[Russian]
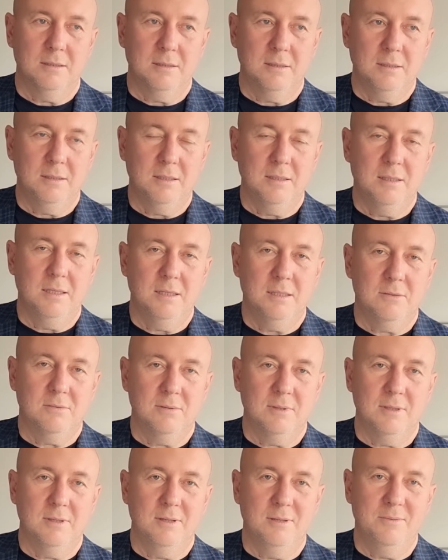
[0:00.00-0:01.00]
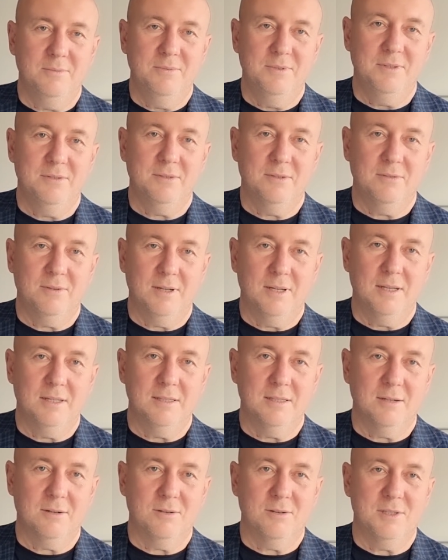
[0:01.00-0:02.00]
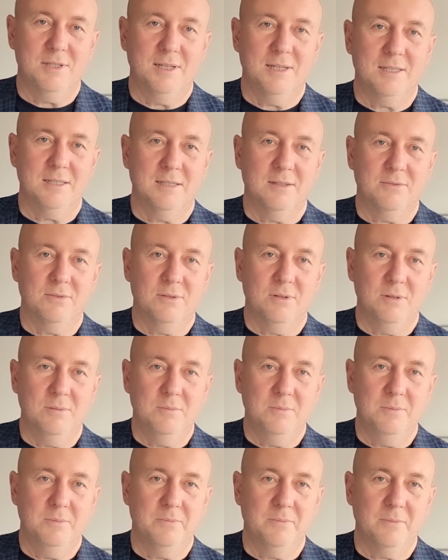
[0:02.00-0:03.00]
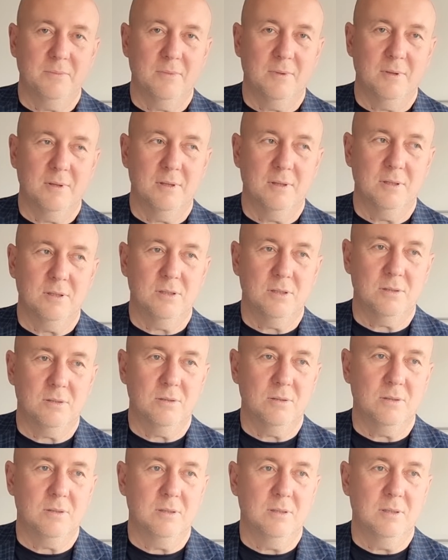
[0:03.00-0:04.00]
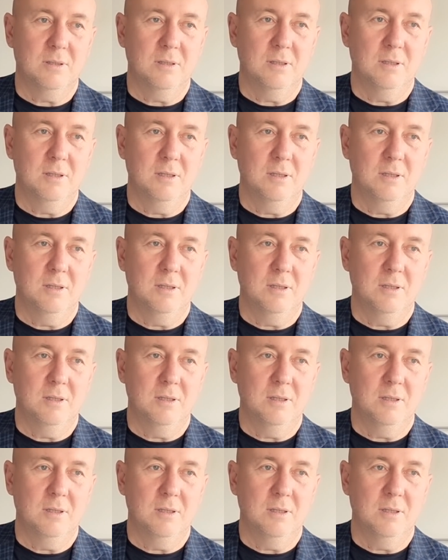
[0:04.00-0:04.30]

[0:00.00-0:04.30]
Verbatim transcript: Сила действенной любви в твоей заключается в том, что